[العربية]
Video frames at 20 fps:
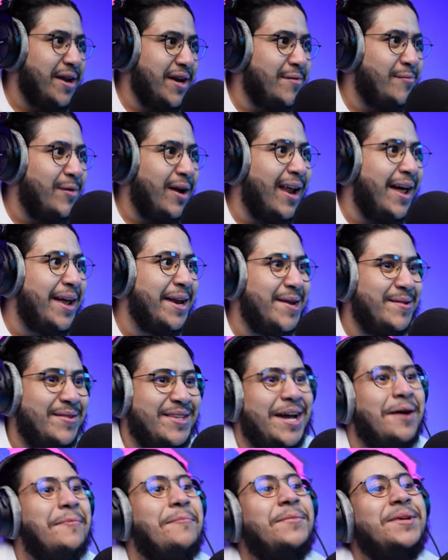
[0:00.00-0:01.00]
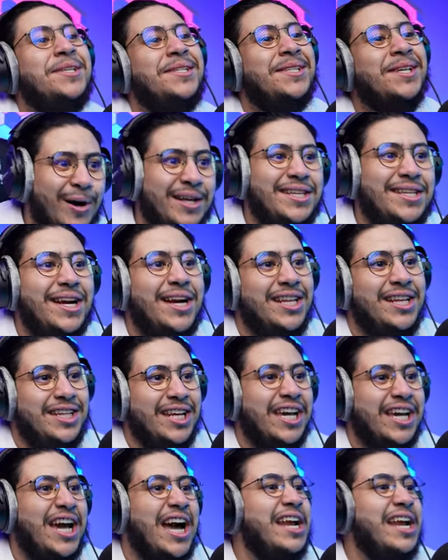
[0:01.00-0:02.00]
الرحيم والله اني متحمس ودني
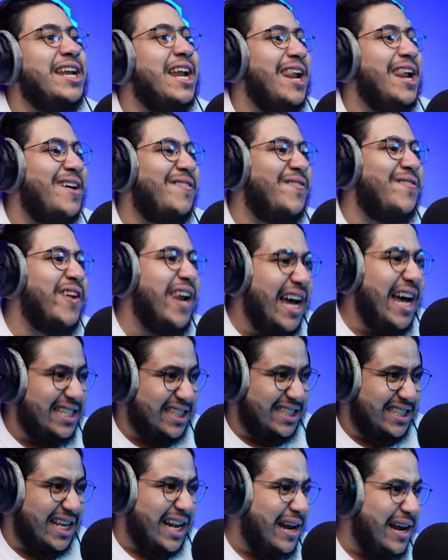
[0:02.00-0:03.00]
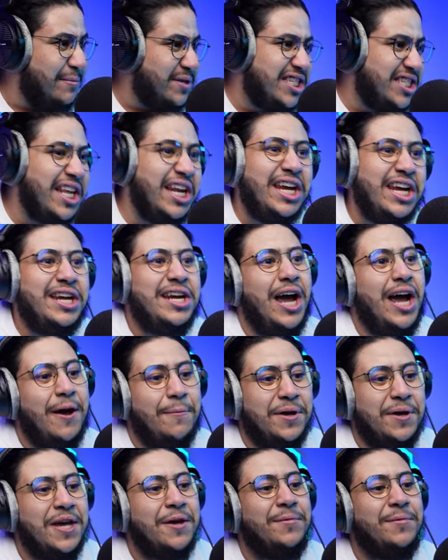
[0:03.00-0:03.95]
للتيكي خلنا نلفل اسرع مسريع سريع يا حبيبي